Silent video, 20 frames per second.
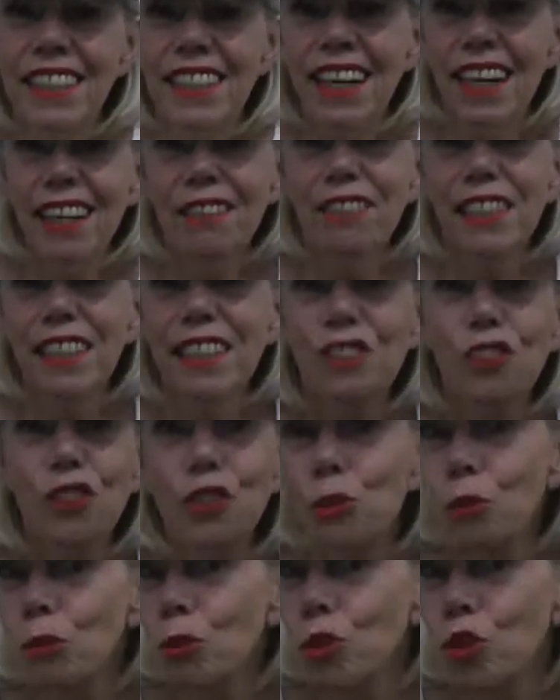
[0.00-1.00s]
Style wieder
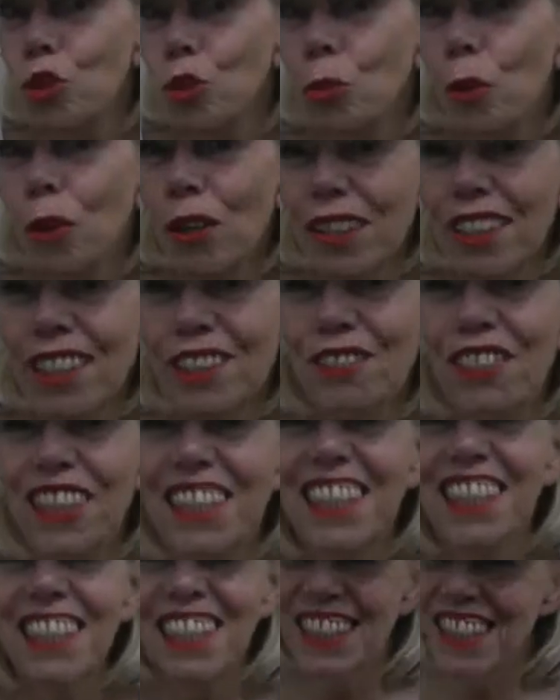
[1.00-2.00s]
zu sportlich
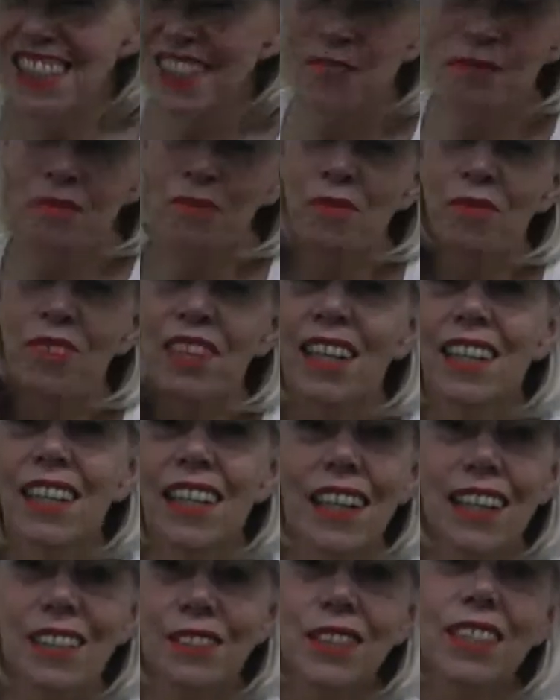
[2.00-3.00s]
findest,
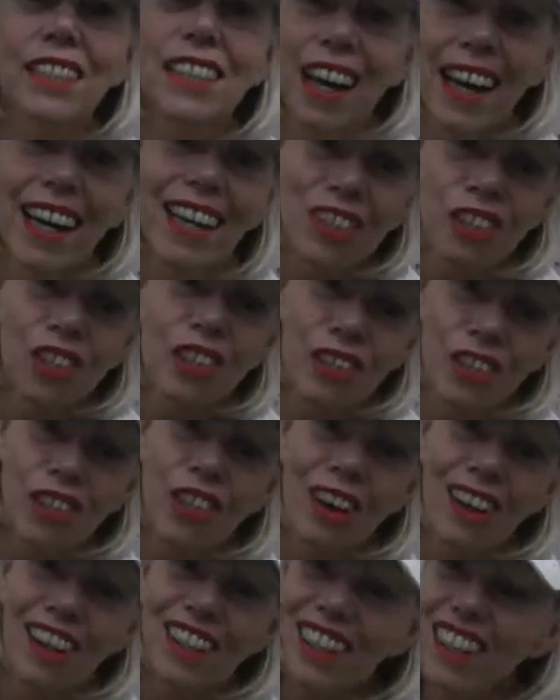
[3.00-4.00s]
also ist ja Angie
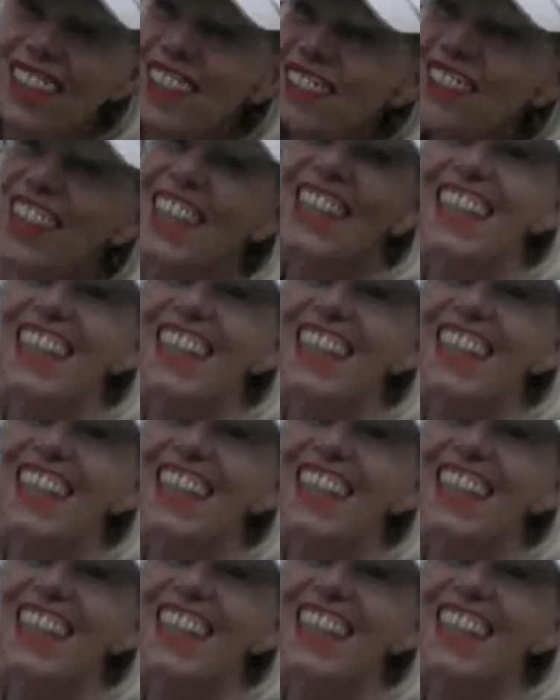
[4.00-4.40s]
Style, ne?